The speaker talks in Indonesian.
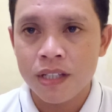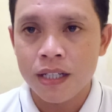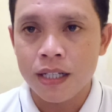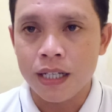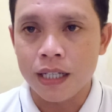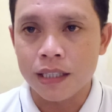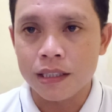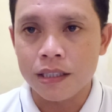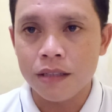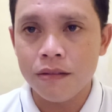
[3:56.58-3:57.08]

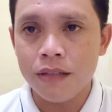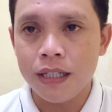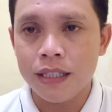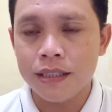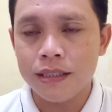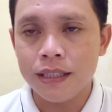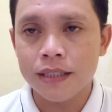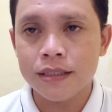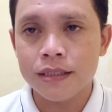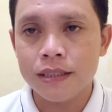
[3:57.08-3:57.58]
Atau
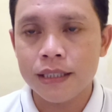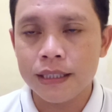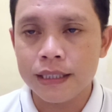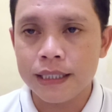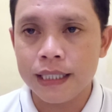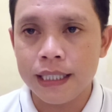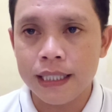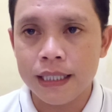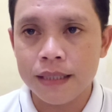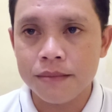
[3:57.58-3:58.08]
Anda
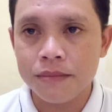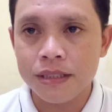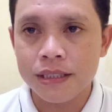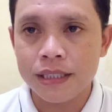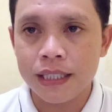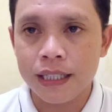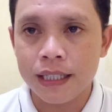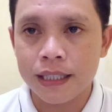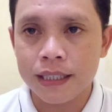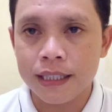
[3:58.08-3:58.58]
ketika
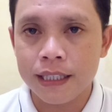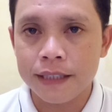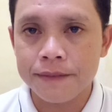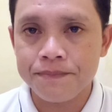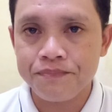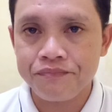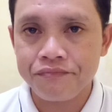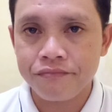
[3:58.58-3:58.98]
misalkan